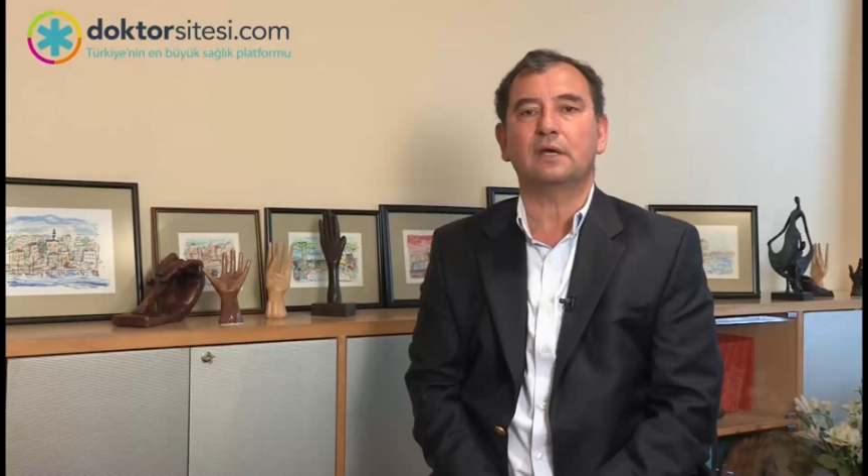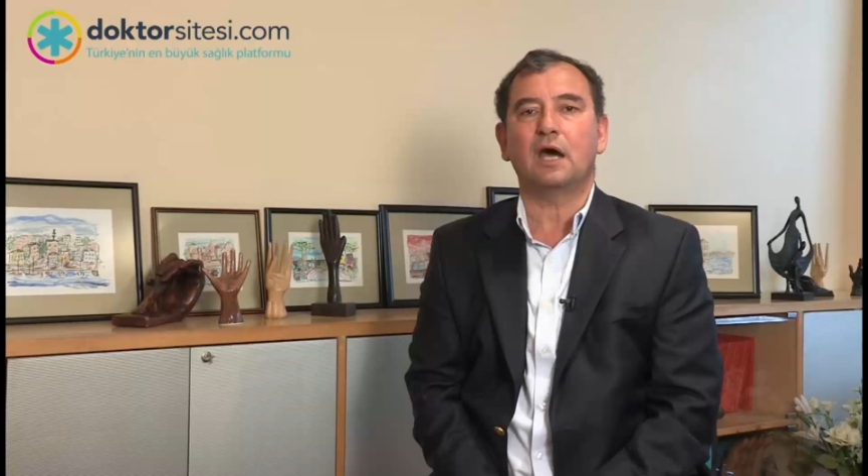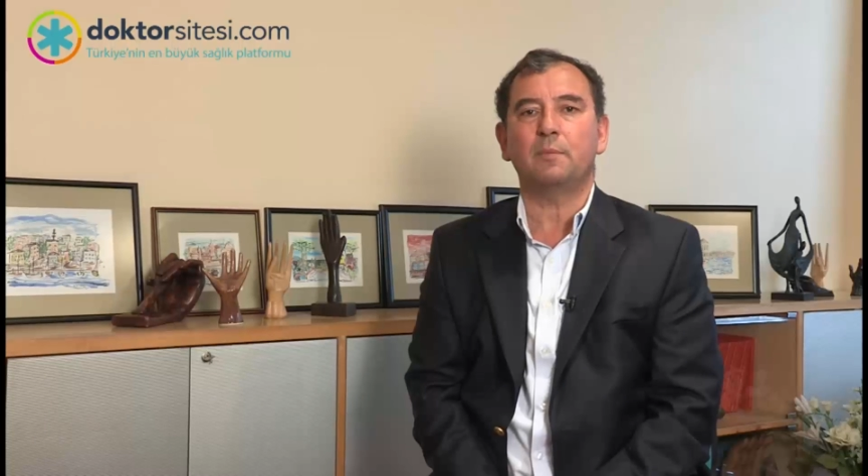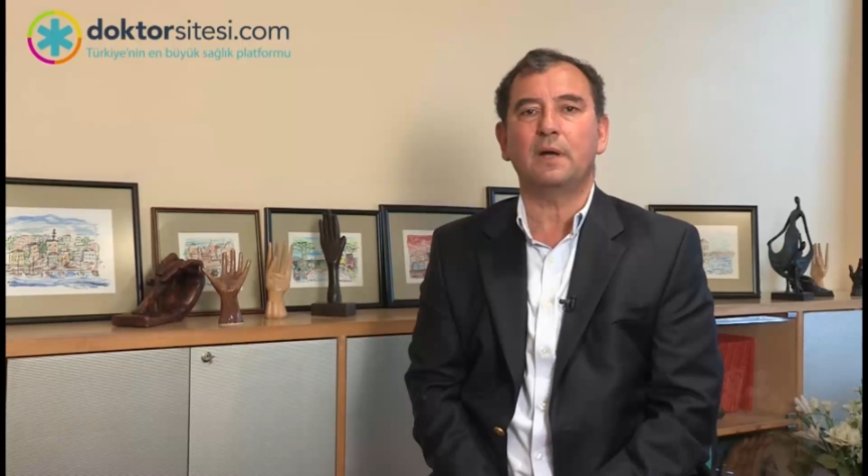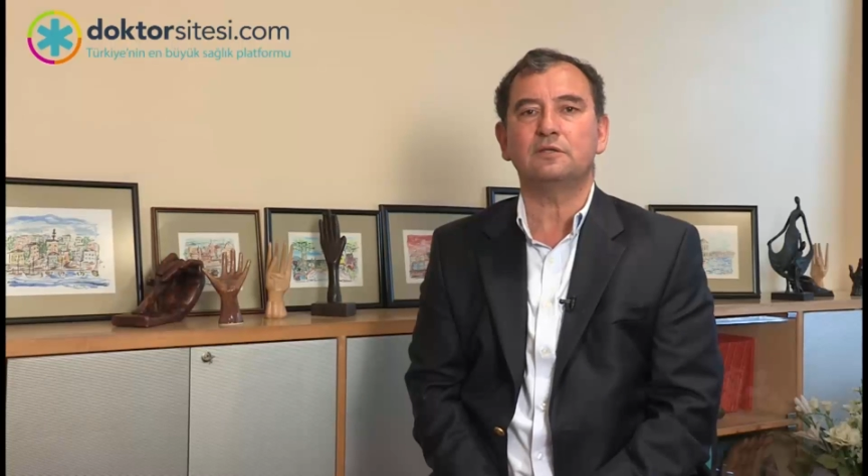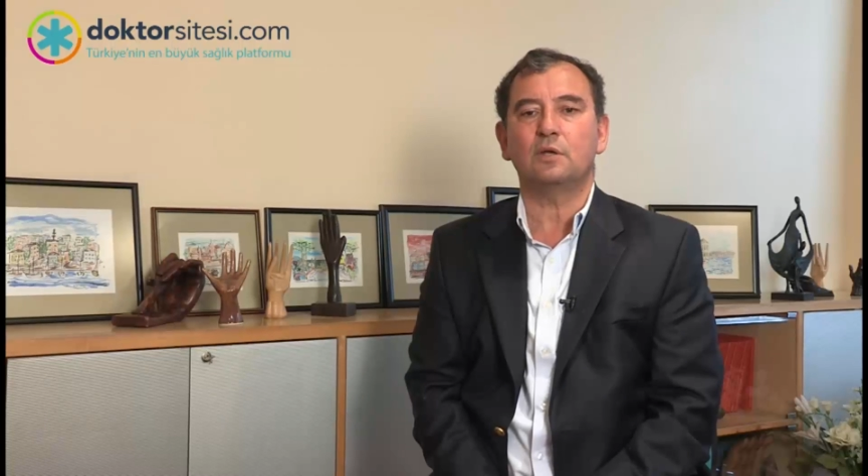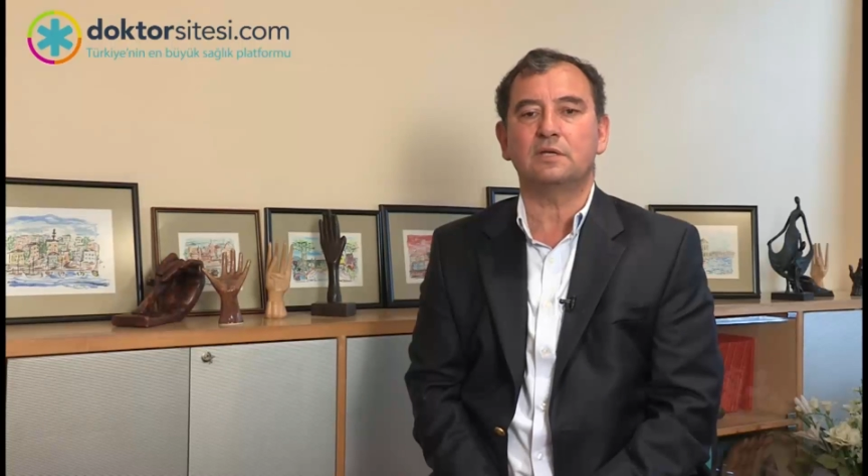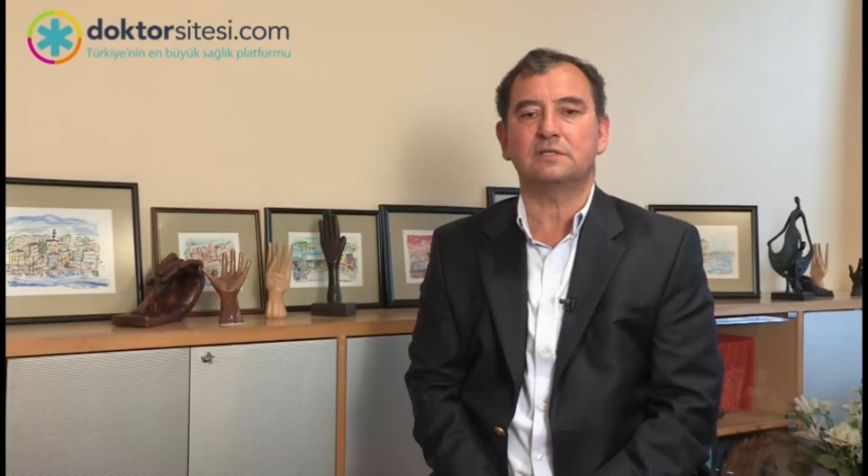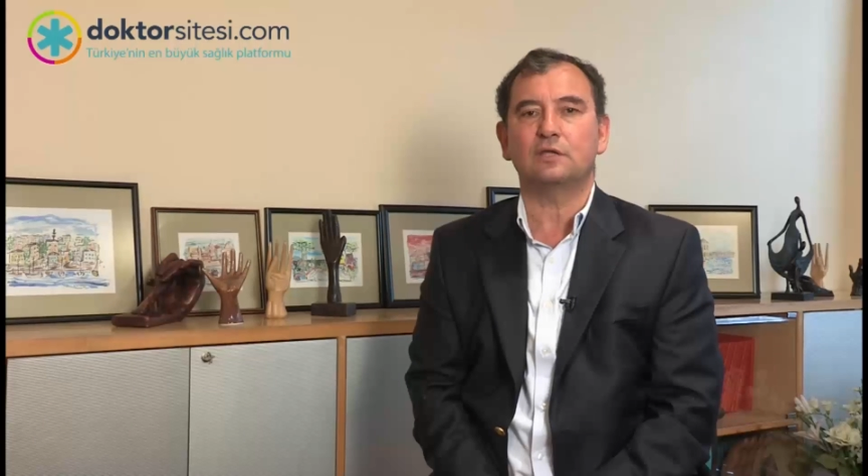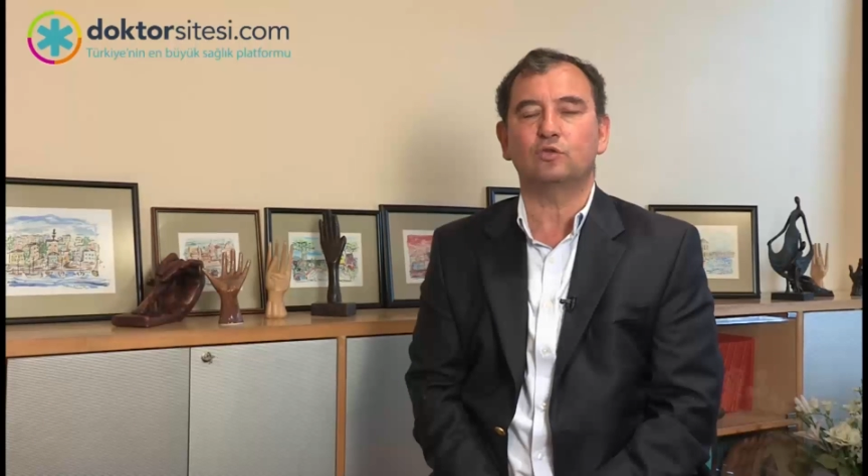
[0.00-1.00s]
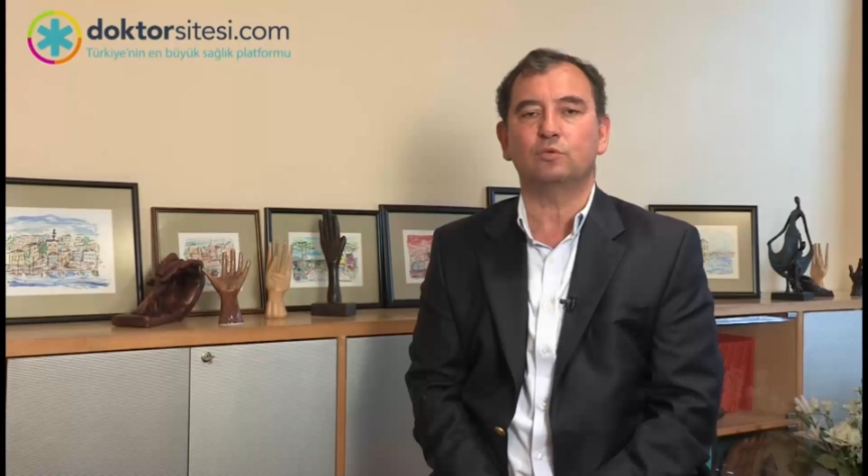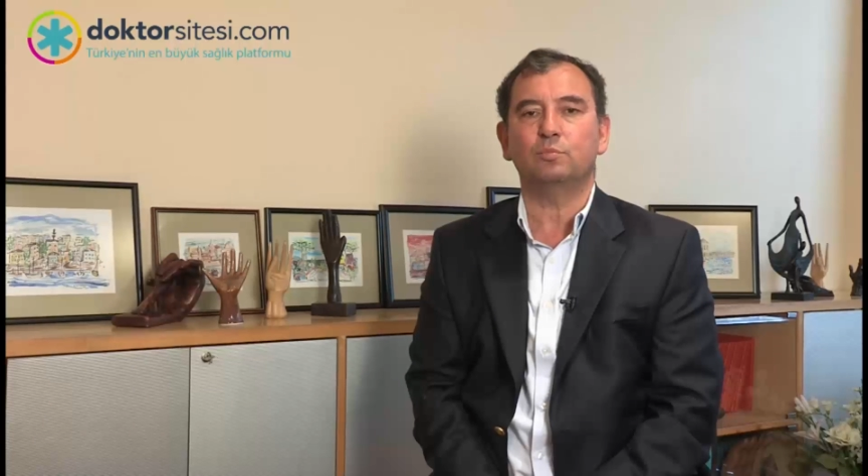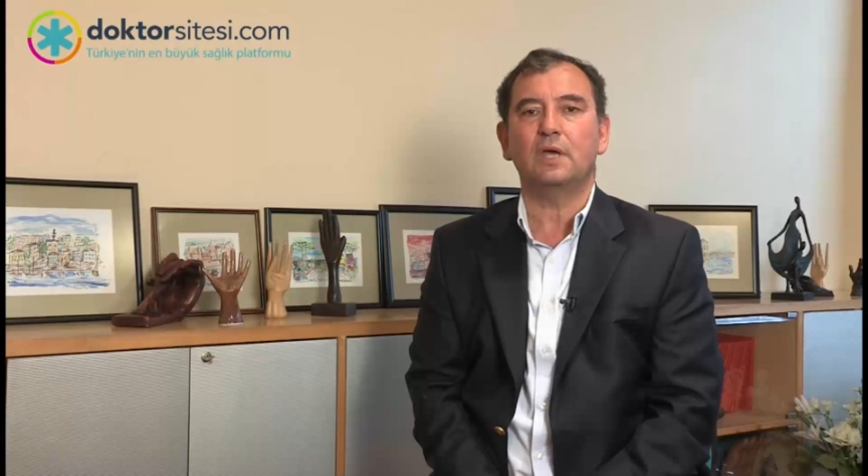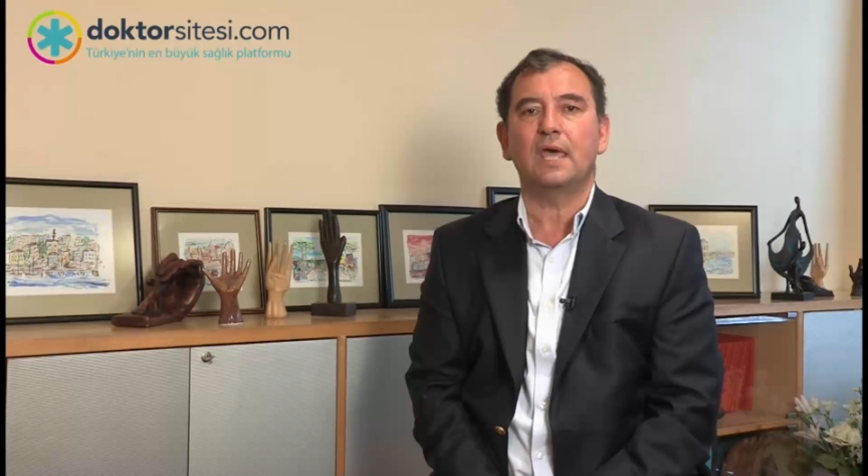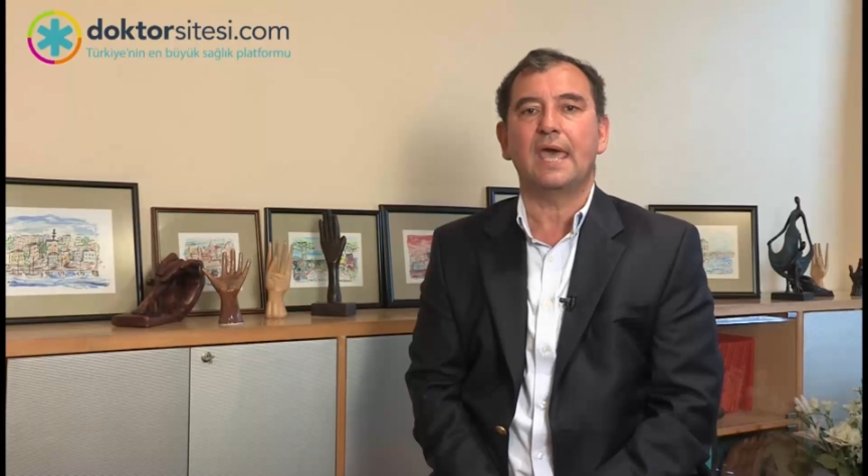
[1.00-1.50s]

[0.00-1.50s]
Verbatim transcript: karpal tünel sendromu